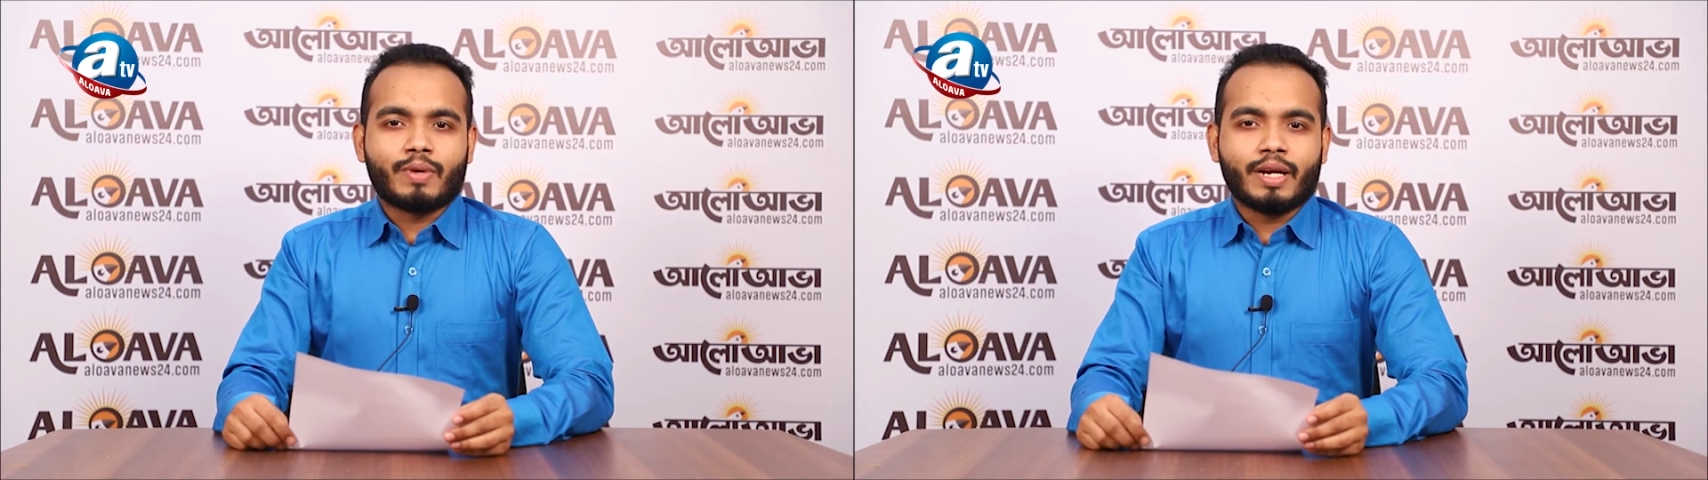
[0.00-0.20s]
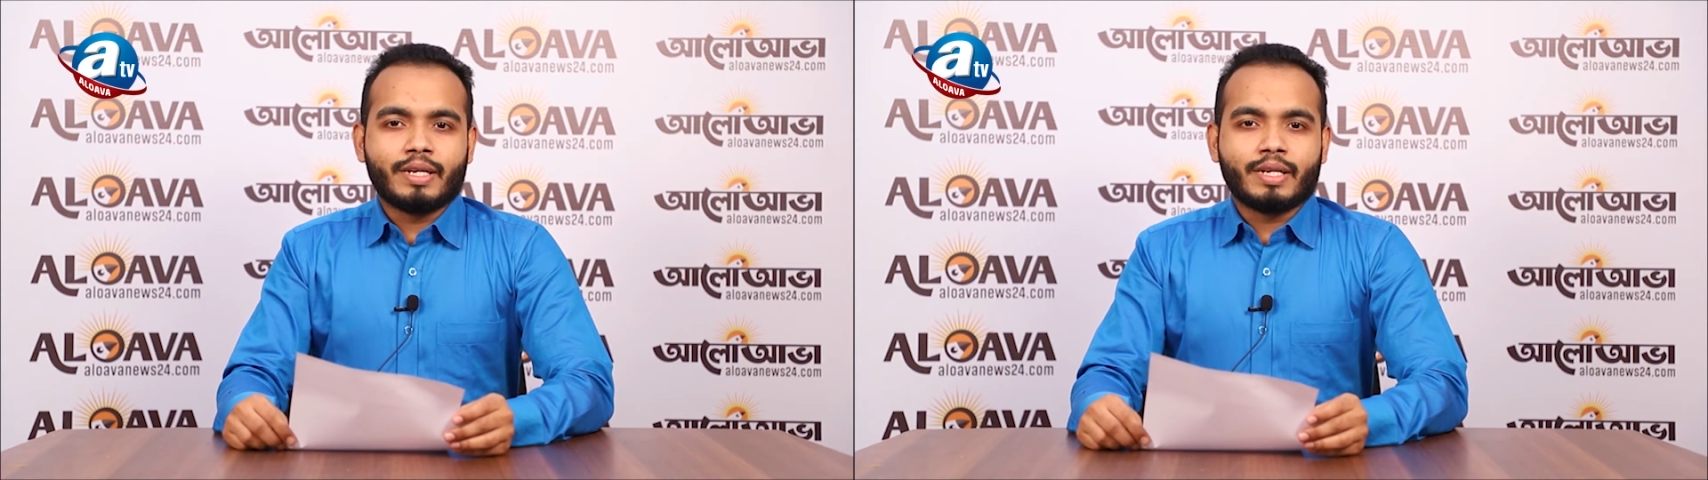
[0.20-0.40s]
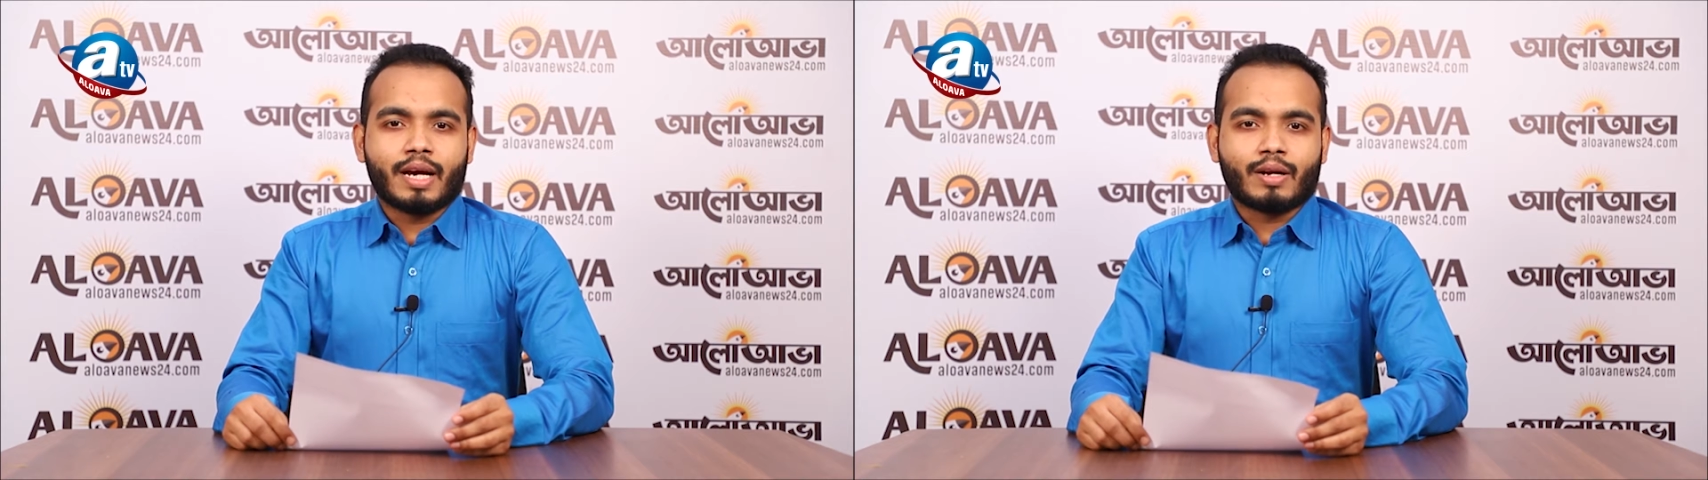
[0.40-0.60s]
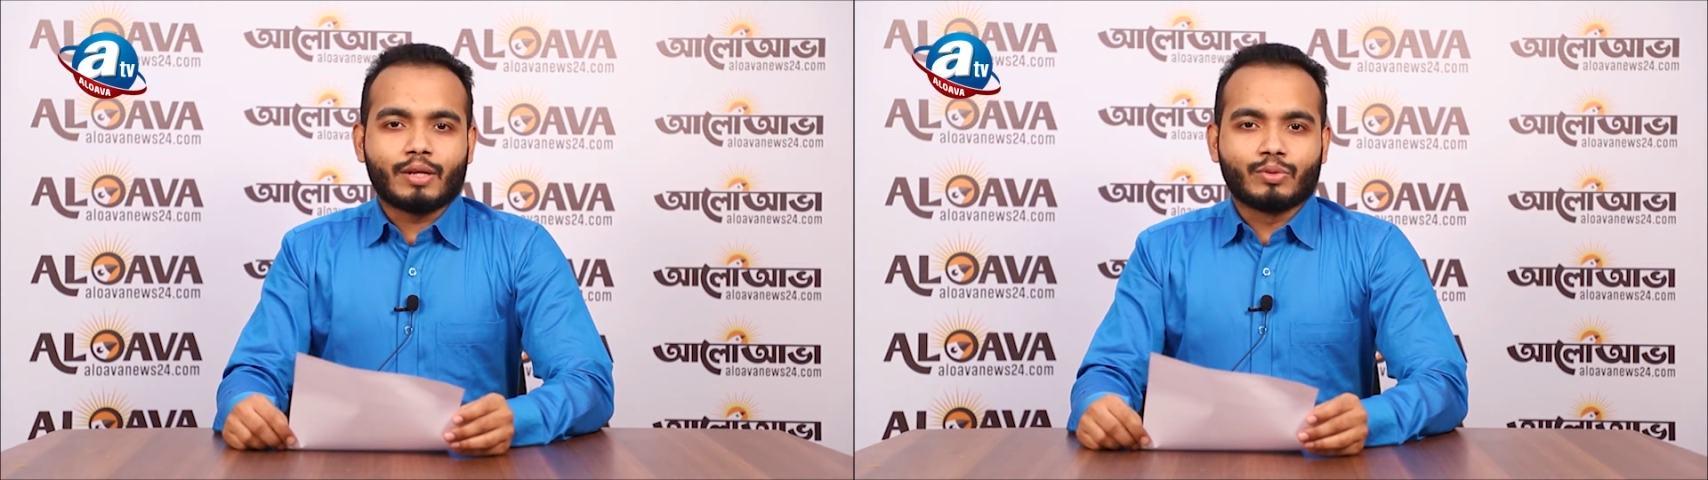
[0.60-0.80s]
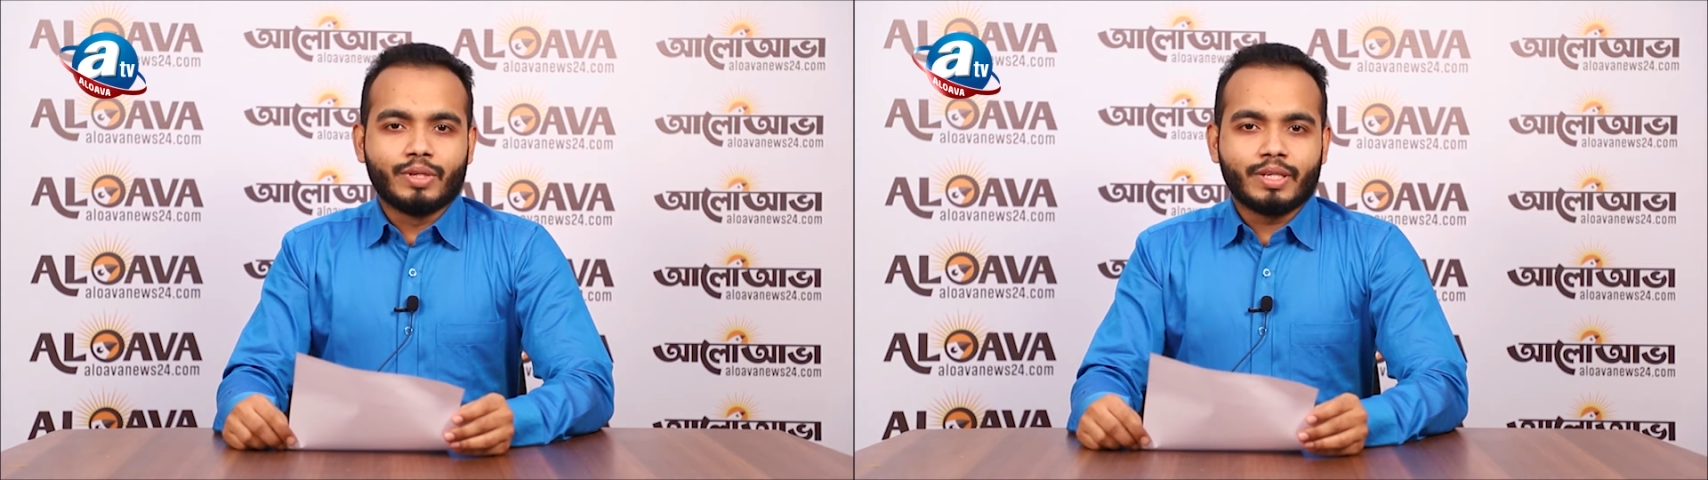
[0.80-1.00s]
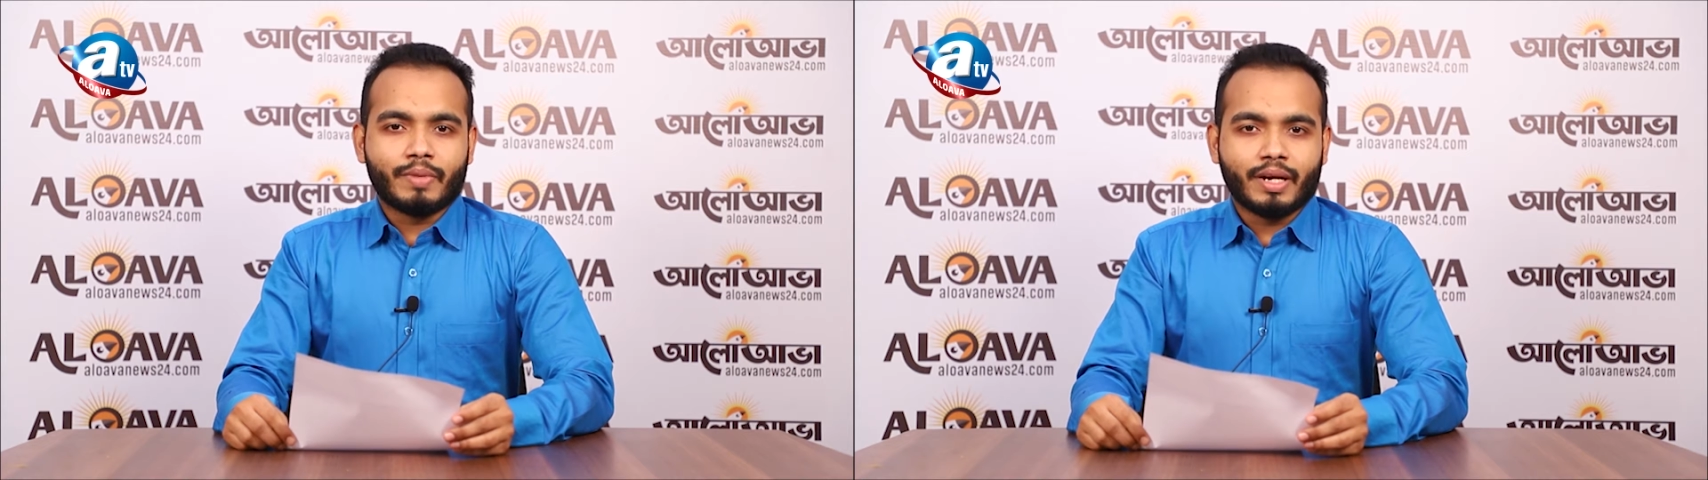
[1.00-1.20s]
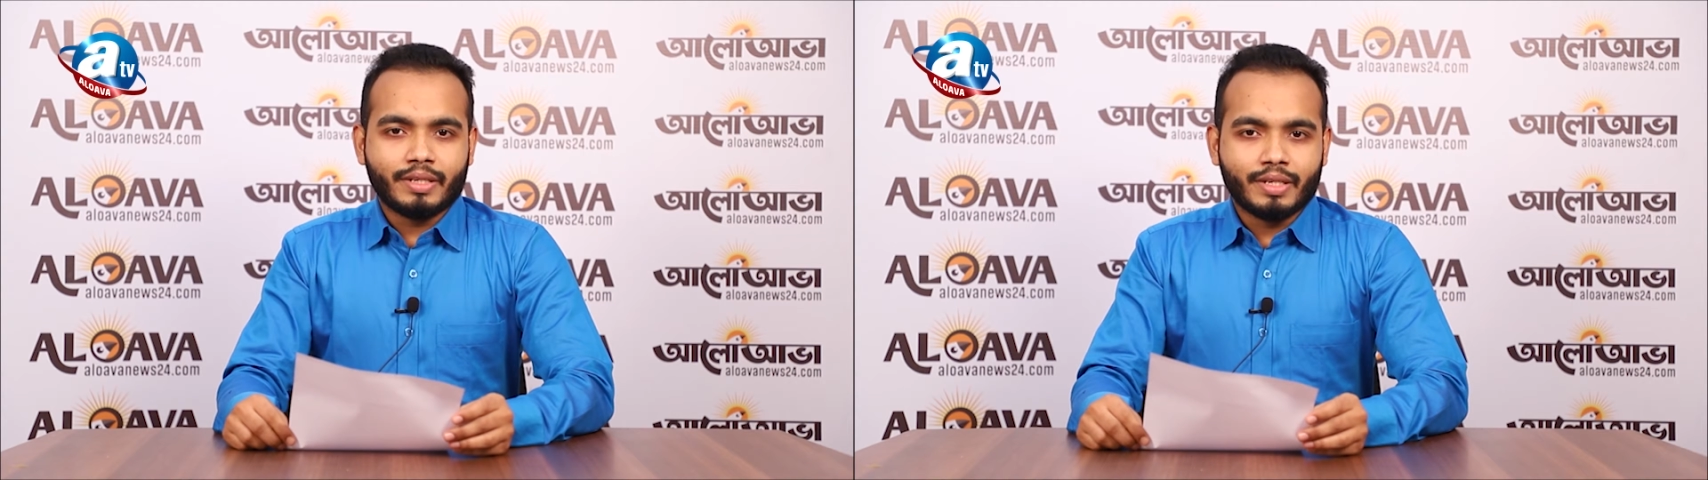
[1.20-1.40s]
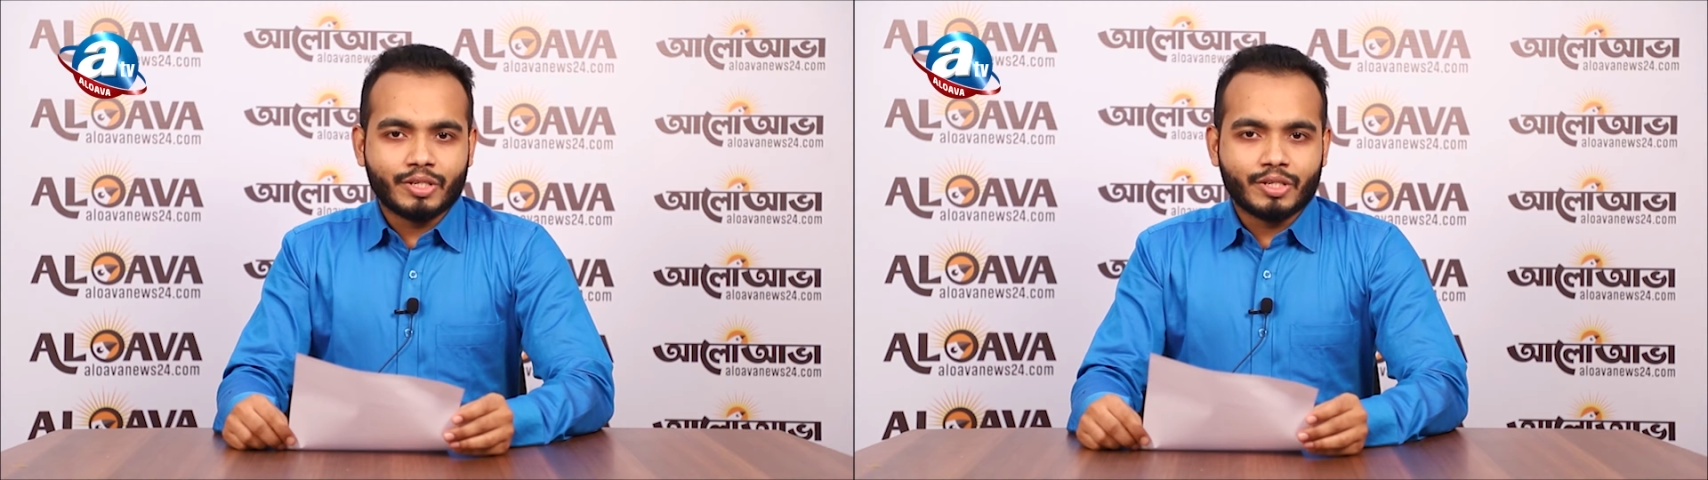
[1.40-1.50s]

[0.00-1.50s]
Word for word: বাহিনীকে আর আধুনিক বাহিনী